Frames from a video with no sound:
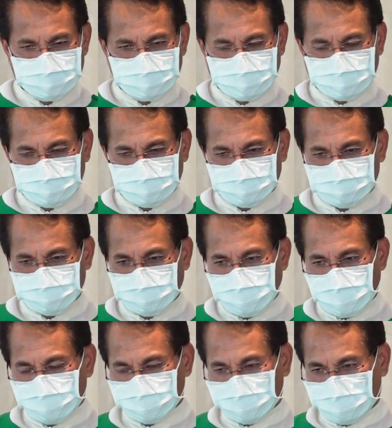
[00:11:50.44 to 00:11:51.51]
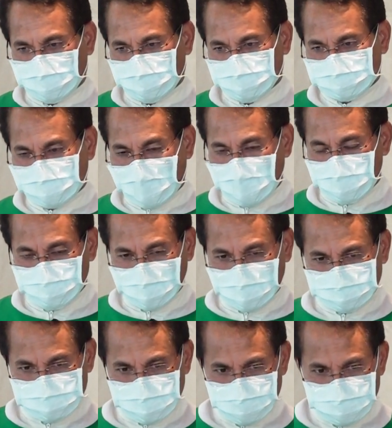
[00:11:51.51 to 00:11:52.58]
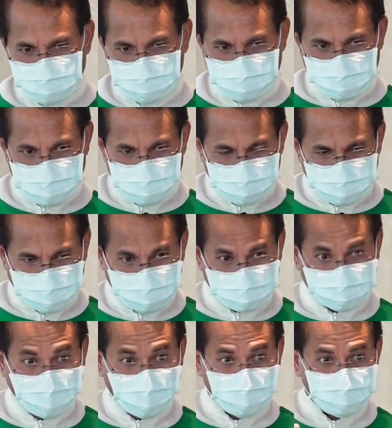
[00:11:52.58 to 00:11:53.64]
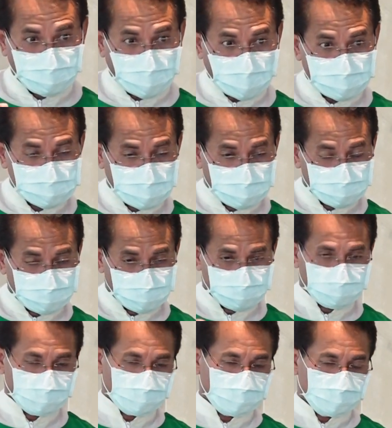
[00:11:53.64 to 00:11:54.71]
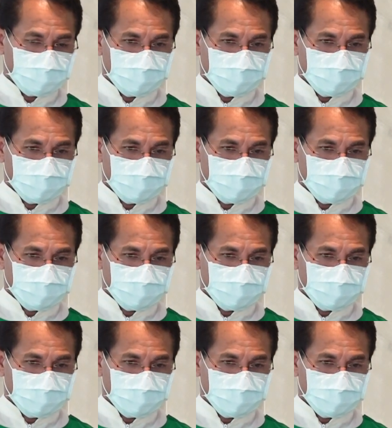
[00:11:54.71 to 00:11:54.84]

那后来，他把这十二个人也派遣出去。